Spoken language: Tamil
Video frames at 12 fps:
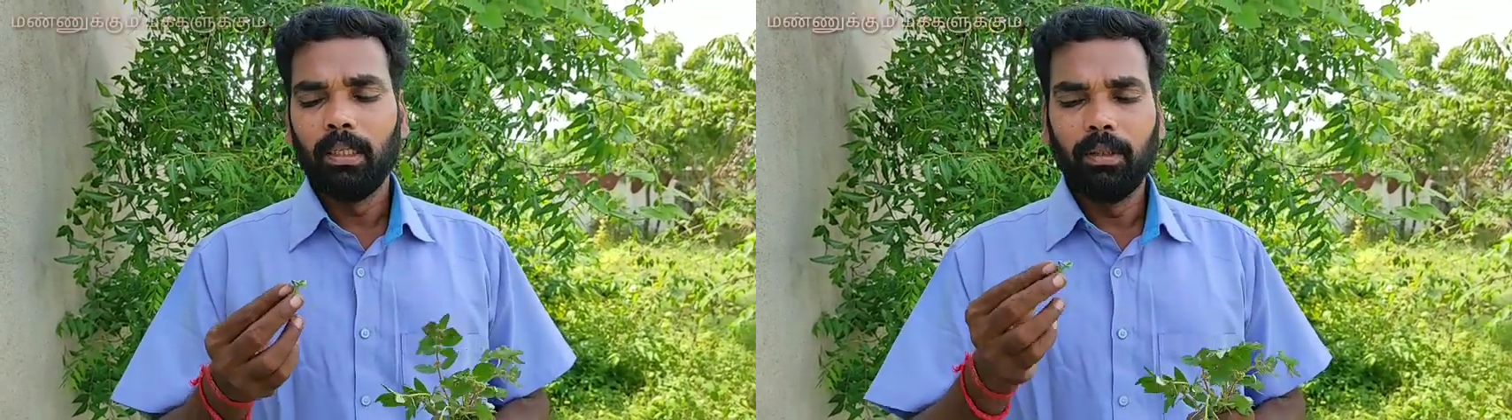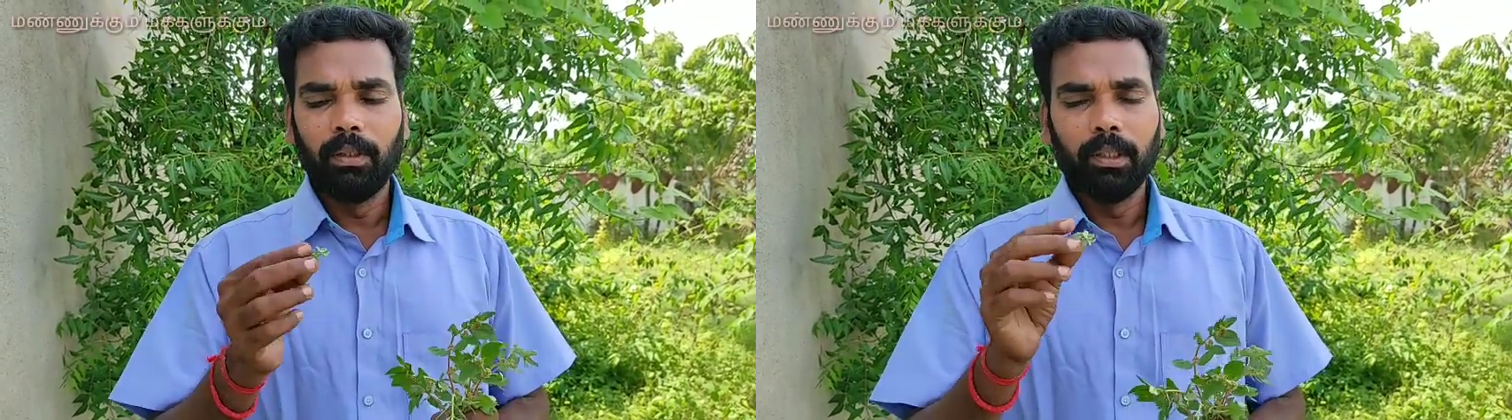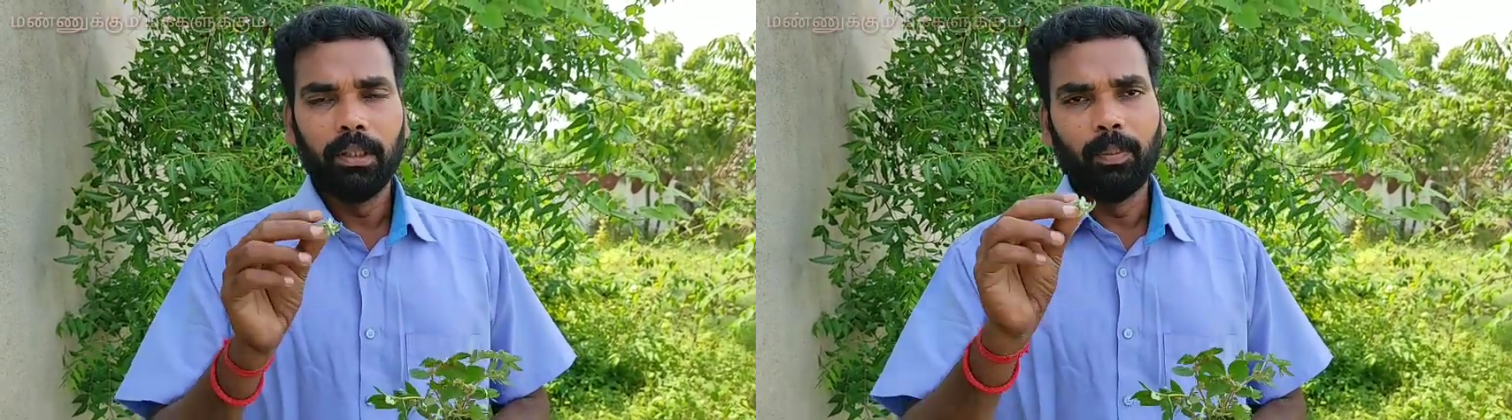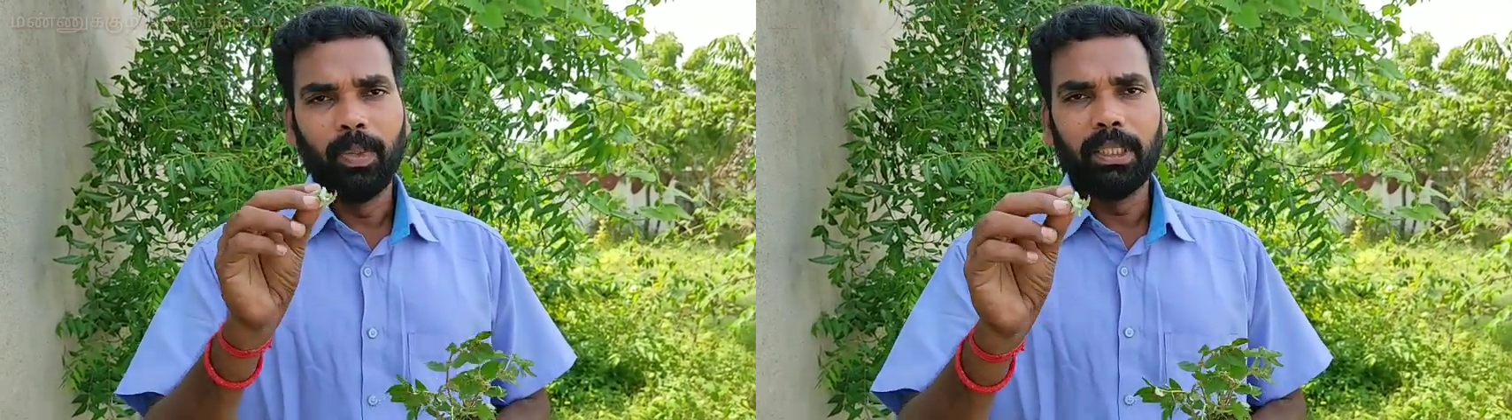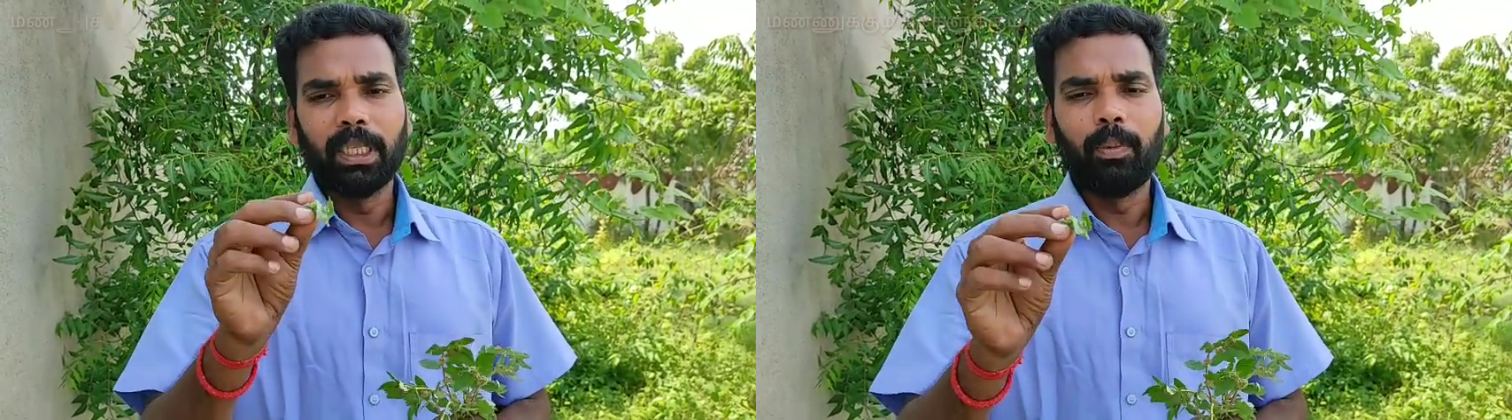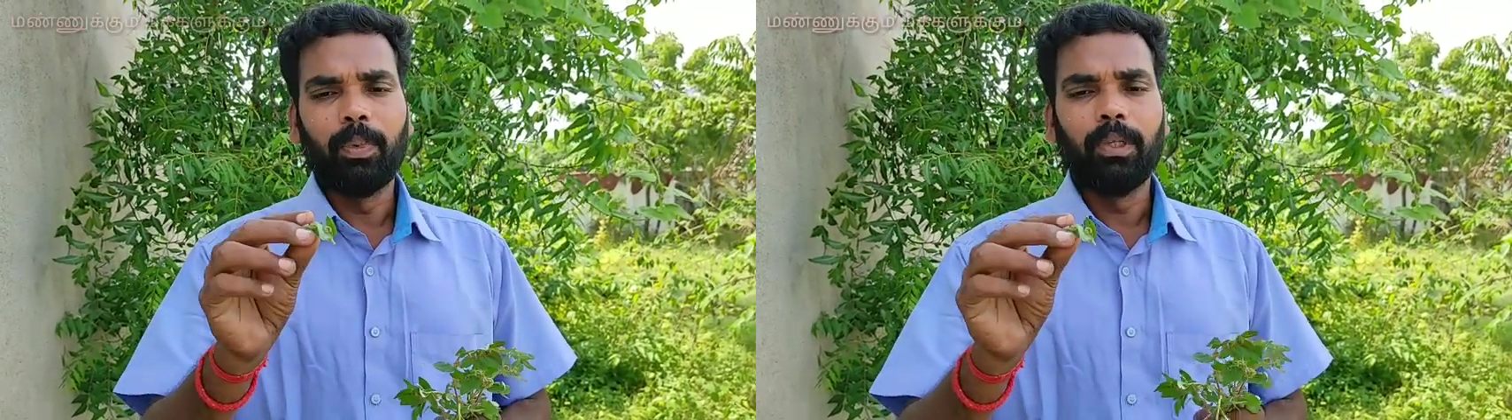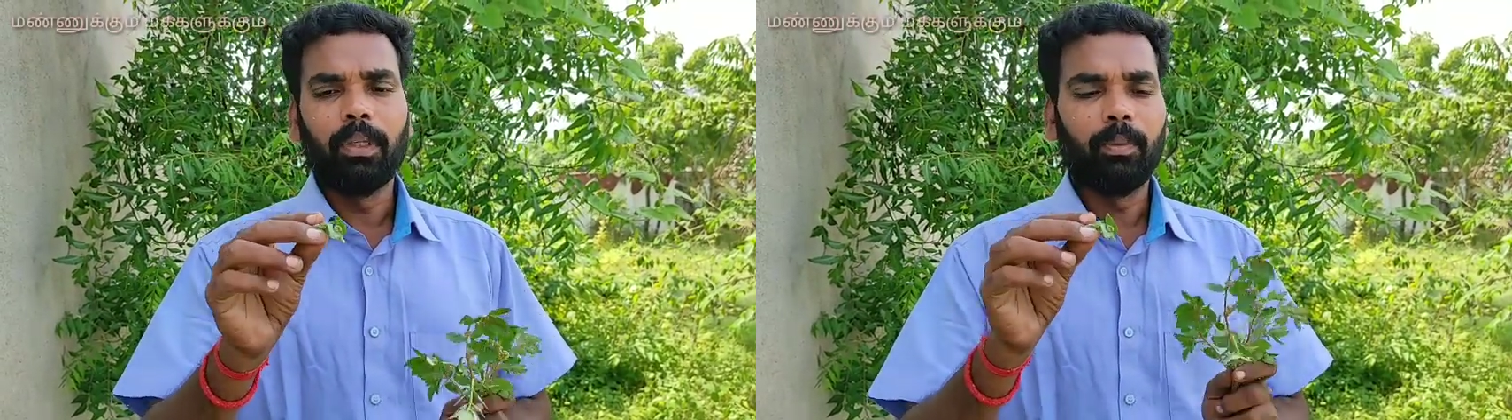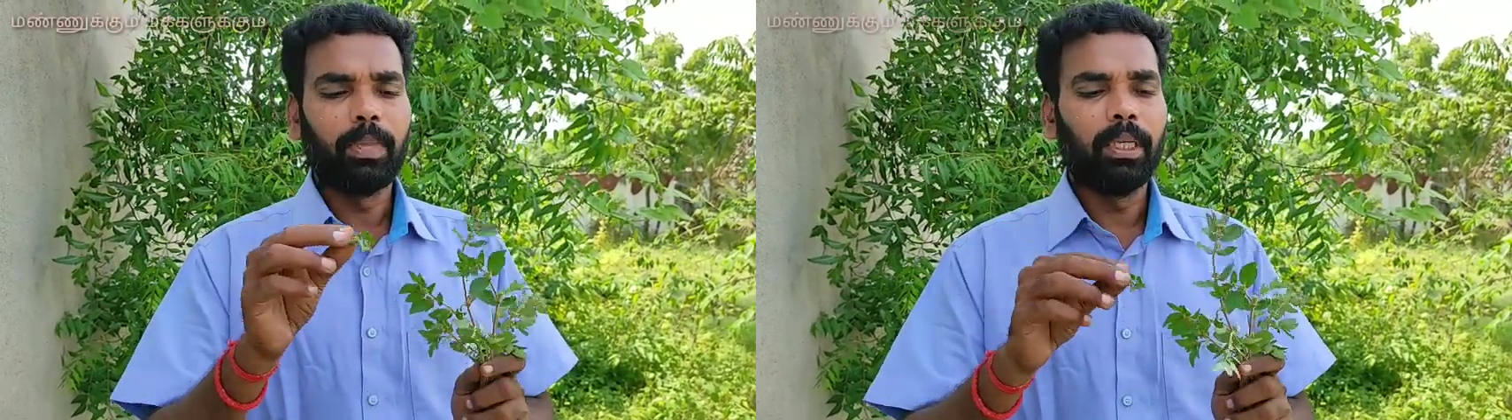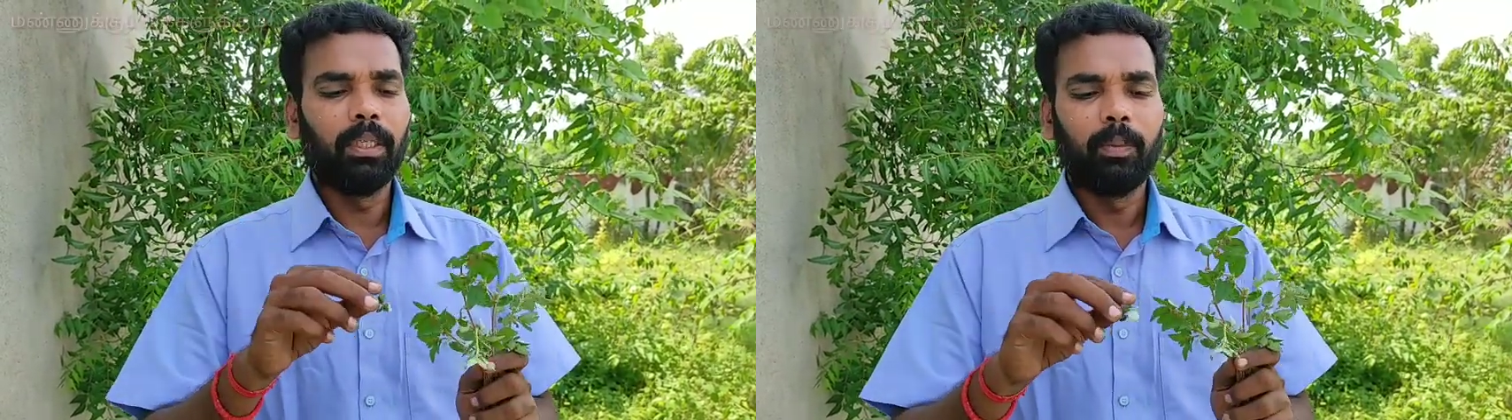இது வந்து எப்படி சாப்பிடணும்னா
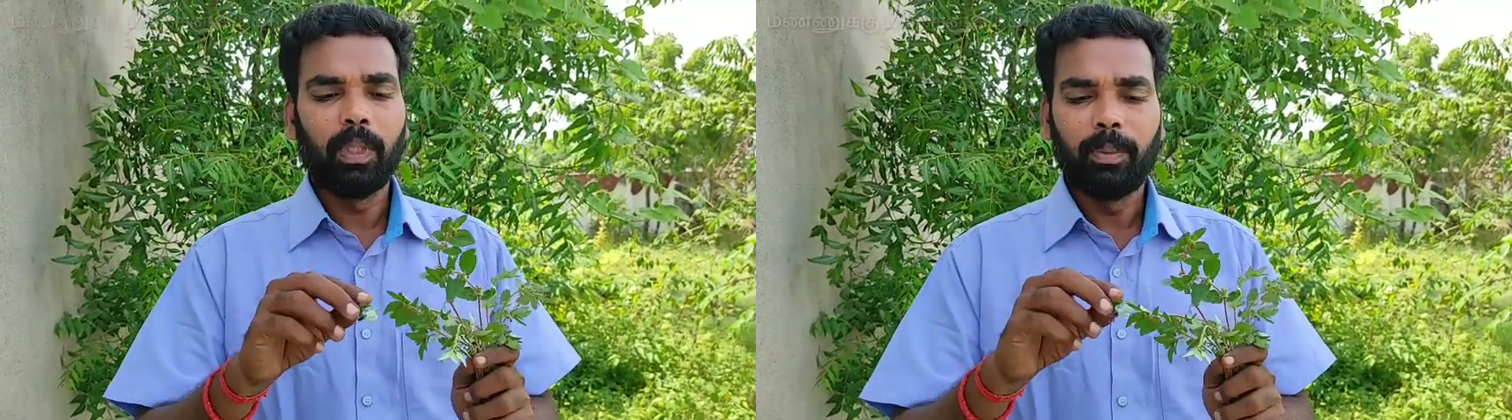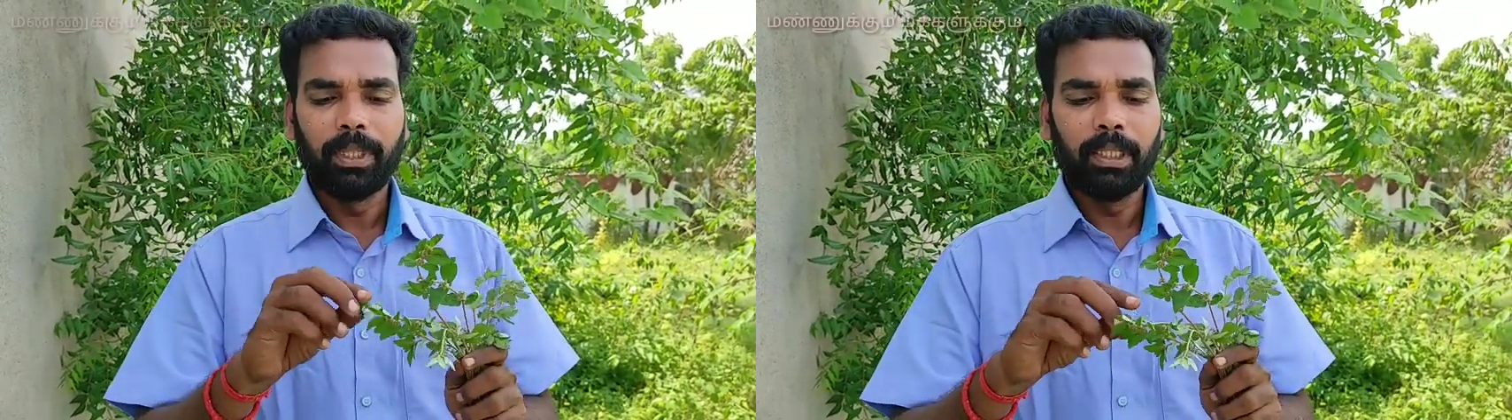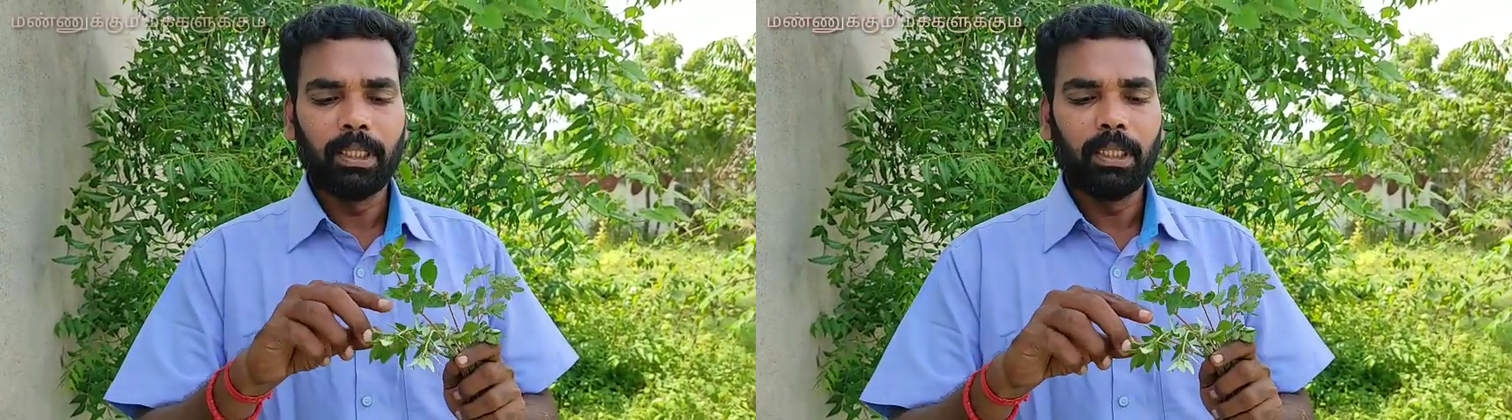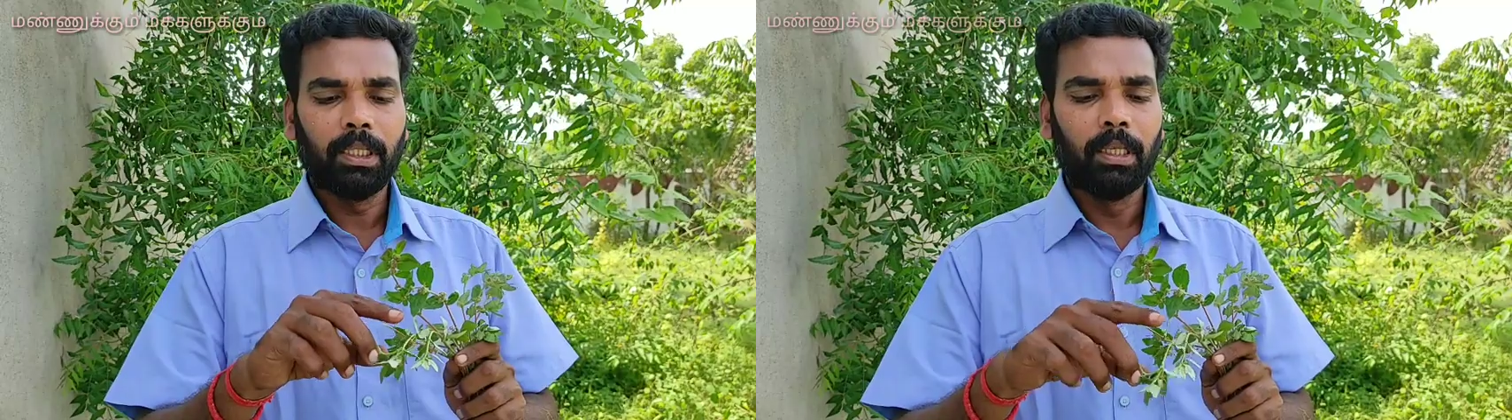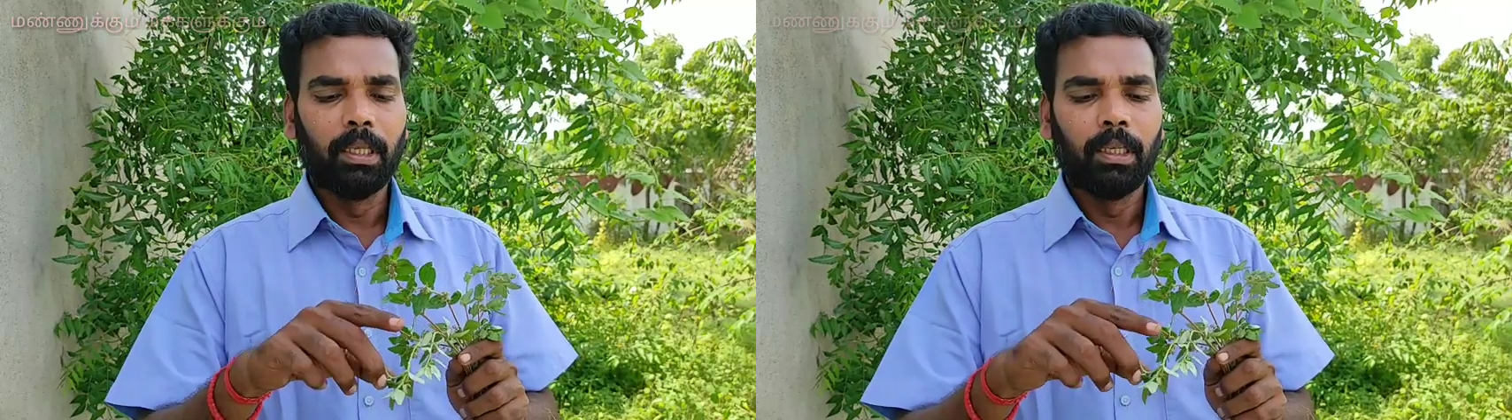பாருங்கள் இந்த மாதிரி பறித்து